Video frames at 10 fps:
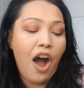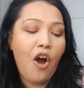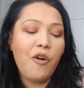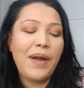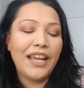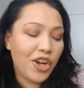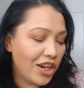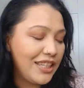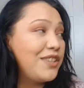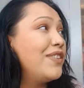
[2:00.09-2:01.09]
Oh mein
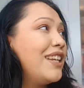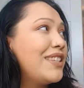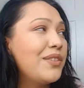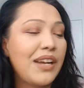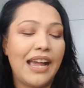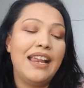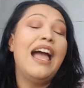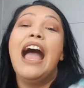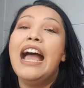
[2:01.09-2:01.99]
Gott, ich finde das so geil.